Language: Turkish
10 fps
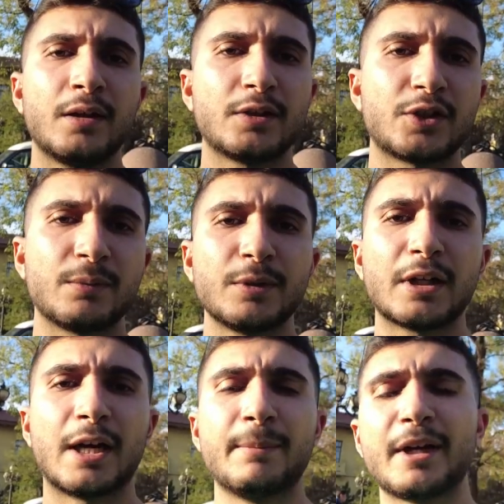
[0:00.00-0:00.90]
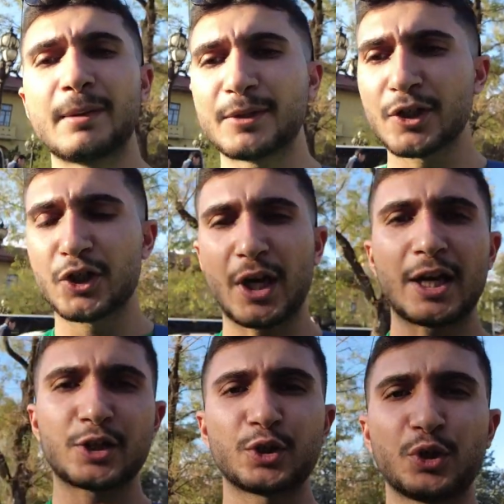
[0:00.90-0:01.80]
Evet şimdi kameramızın
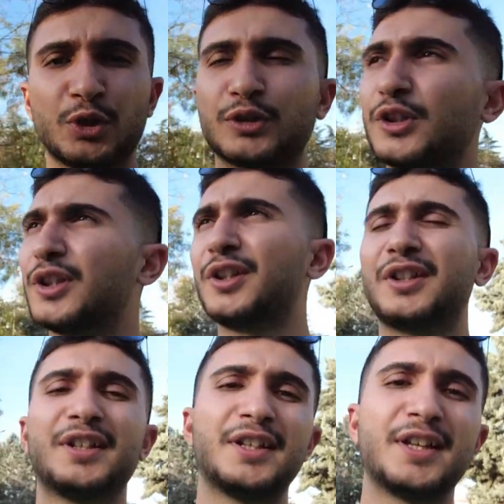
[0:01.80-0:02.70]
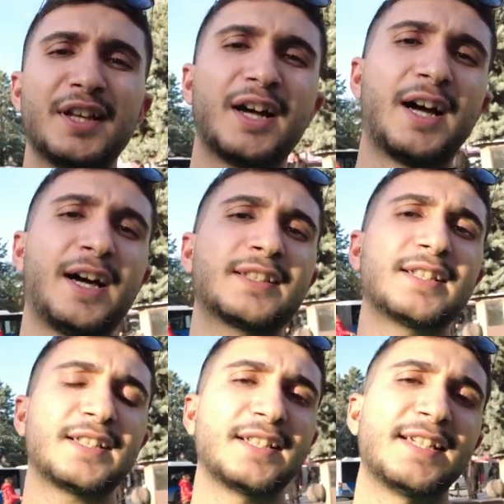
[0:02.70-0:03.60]
şarjı doldu.
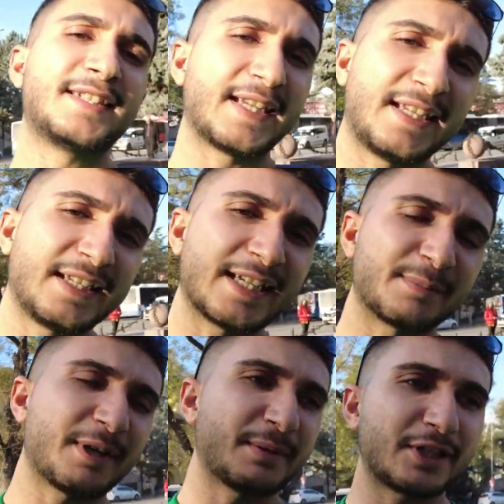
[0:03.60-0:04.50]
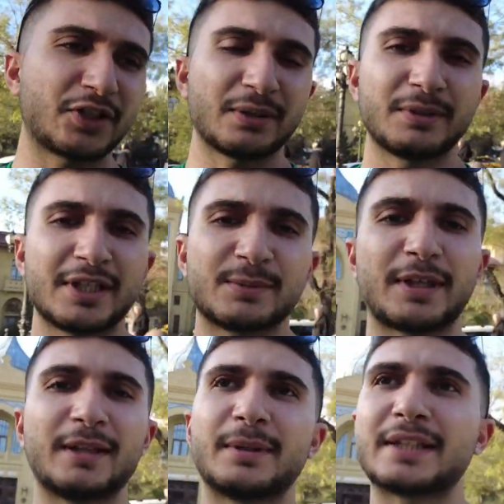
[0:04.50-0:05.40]
Artık içeriği gezmeye başlayabiliriz.
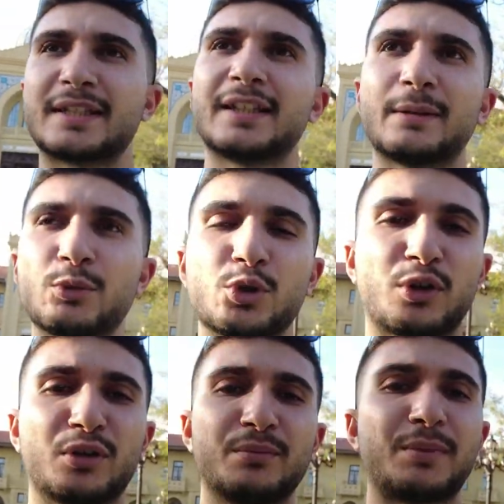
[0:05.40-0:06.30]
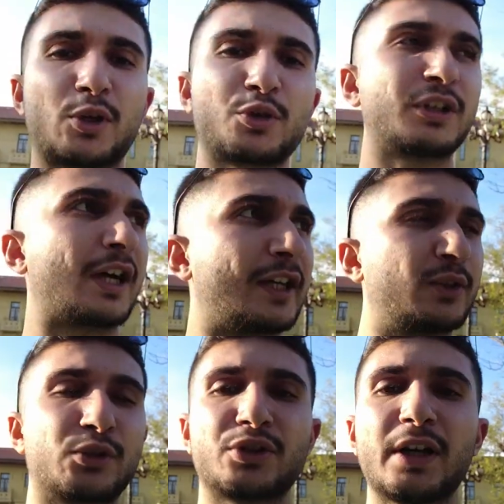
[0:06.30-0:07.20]
Ben de biraz dinlenmiş oldum 5-10
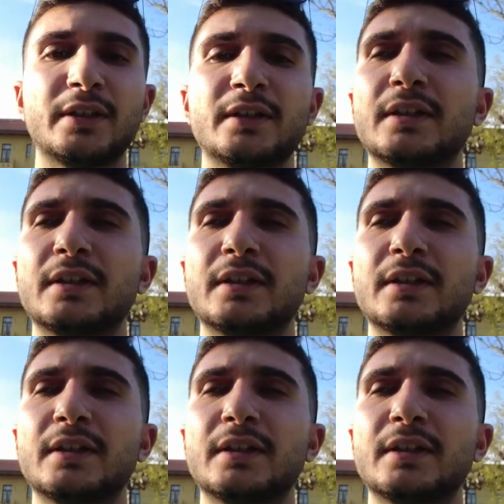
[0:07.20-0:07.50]
dakikada olsa.